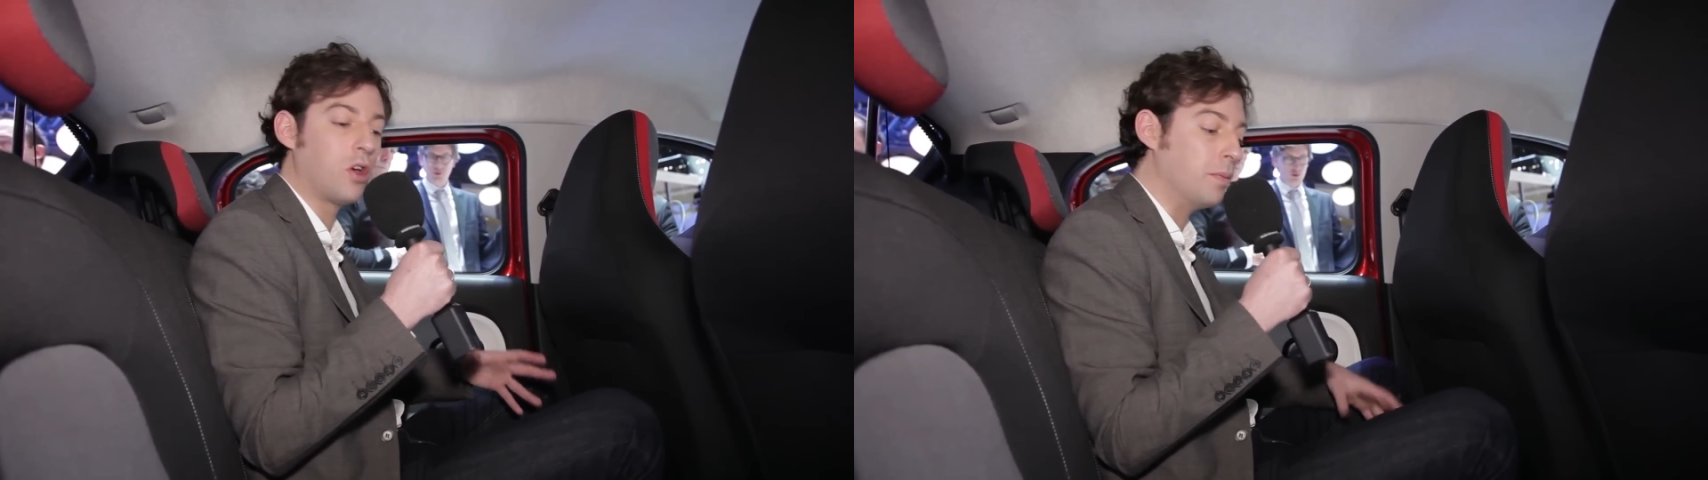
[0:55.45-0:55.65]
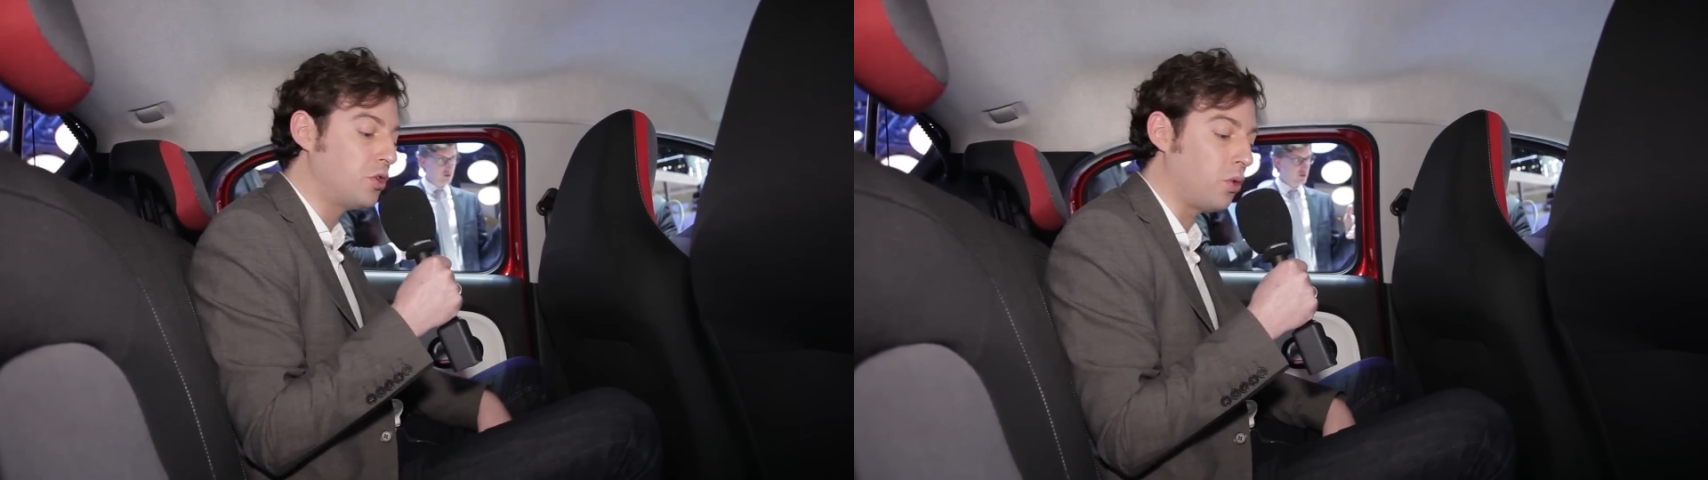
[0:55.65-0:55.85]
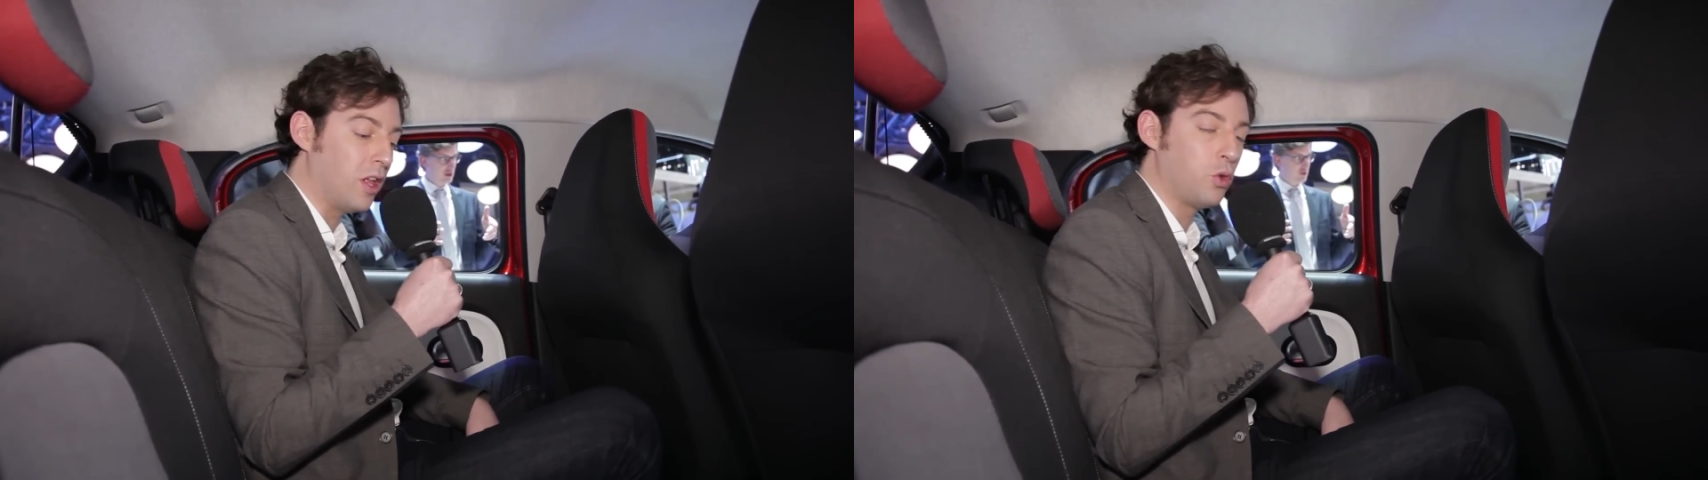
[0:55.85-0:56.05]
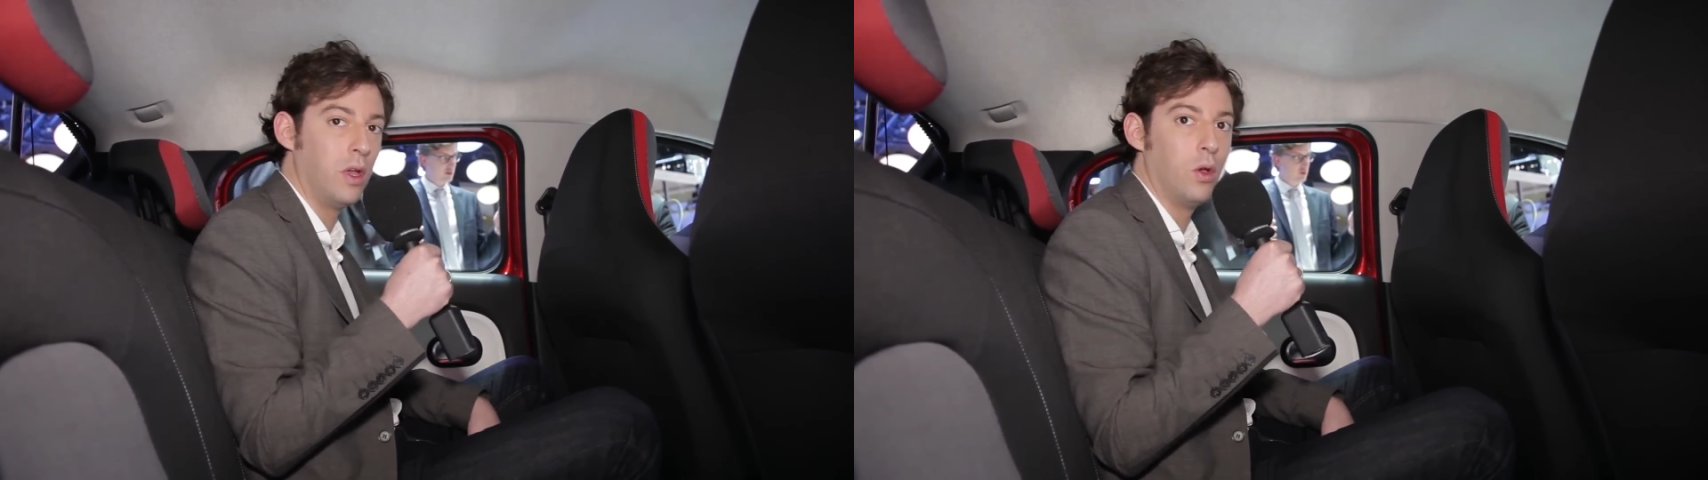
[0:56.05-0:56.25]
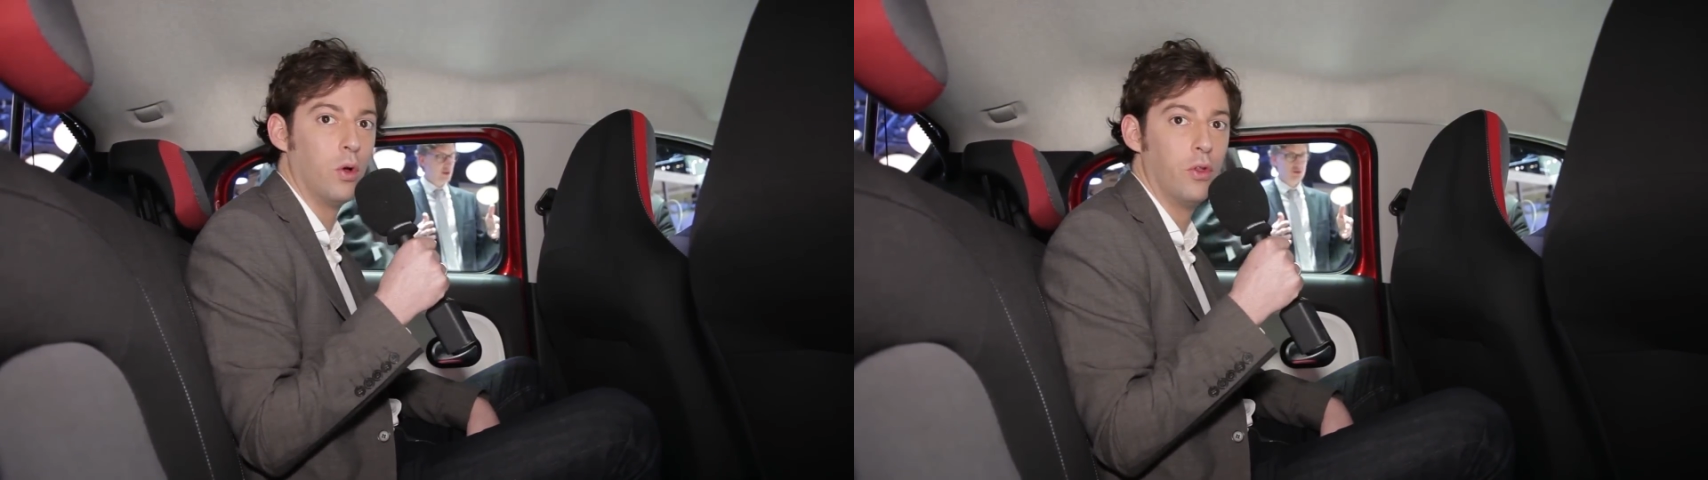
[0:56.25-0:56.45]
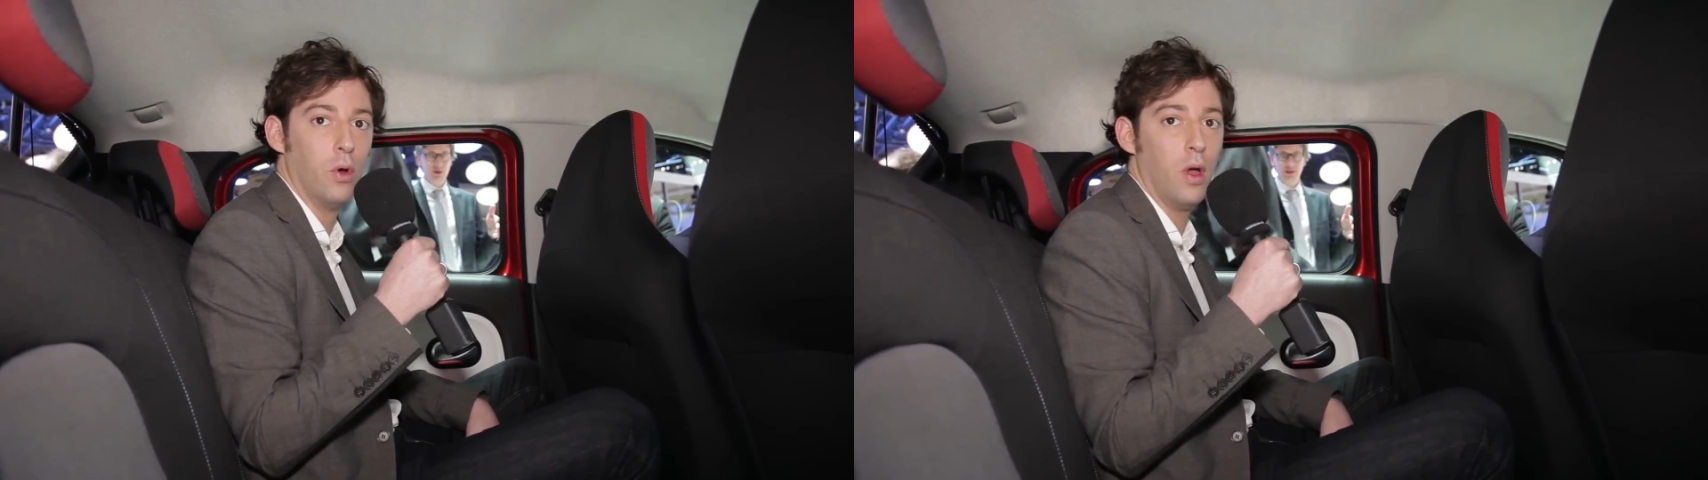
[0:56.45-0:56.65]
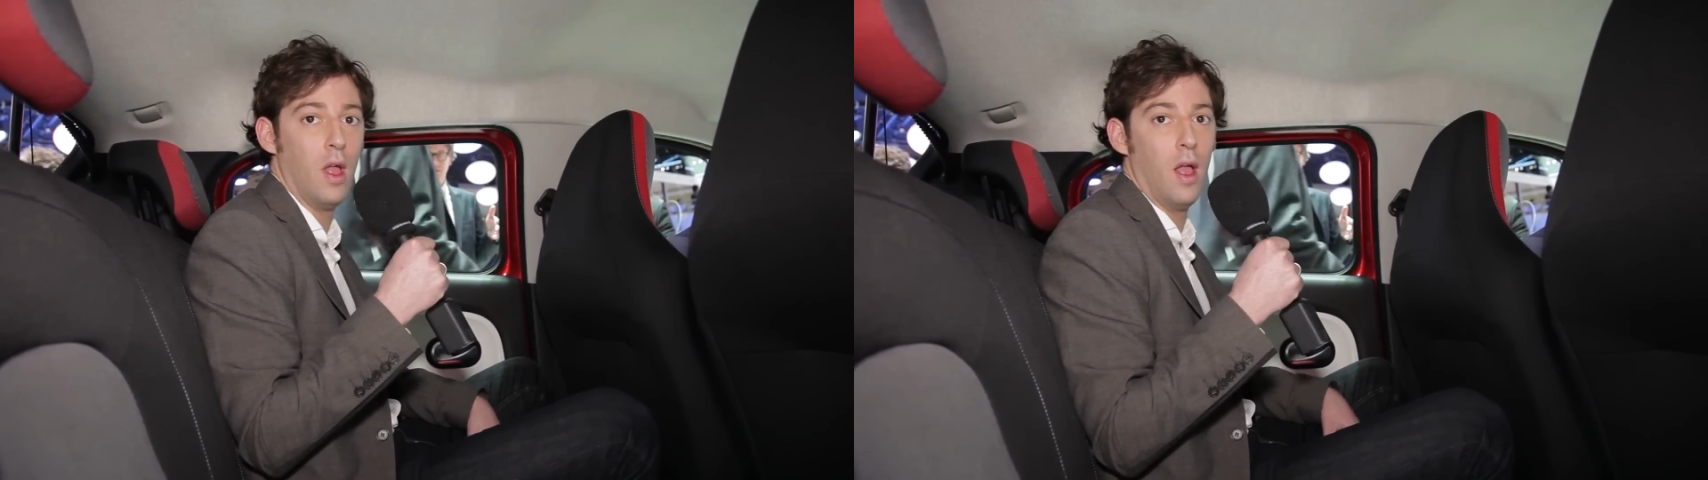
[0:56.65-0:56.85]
comme sur la Twingo 2,